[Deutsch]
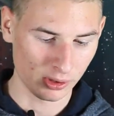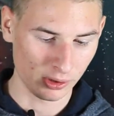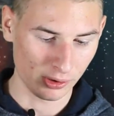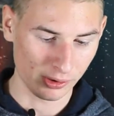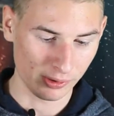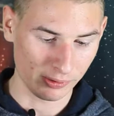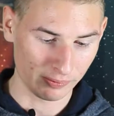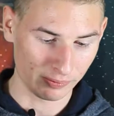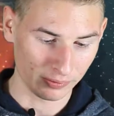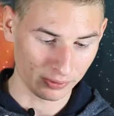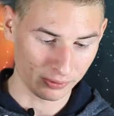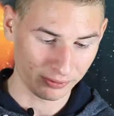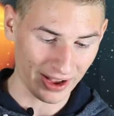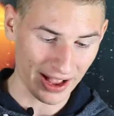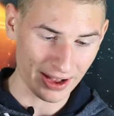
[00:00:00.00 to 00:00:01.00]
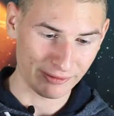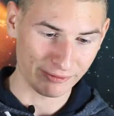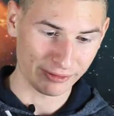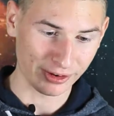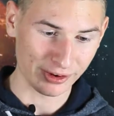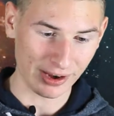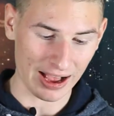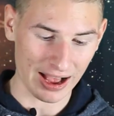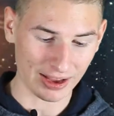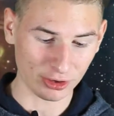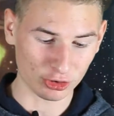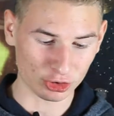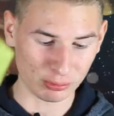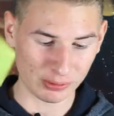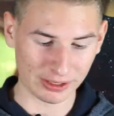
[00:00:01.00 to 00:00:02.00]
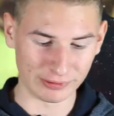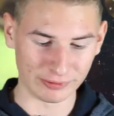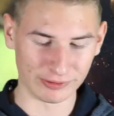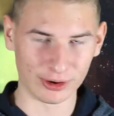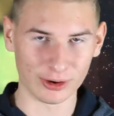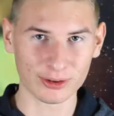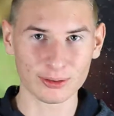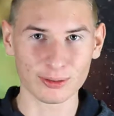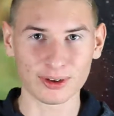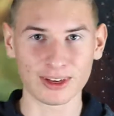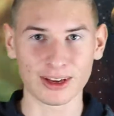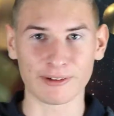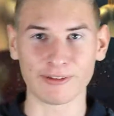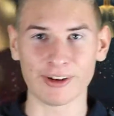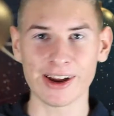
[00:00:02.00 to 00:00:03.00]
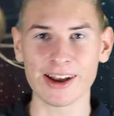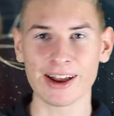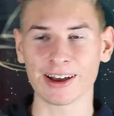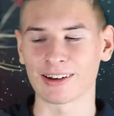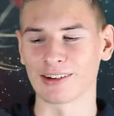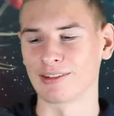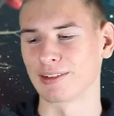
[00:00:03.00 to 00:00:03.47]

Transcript: Äh, Frage von Hajo Schmidt. Freust du dich auf Weihnachten?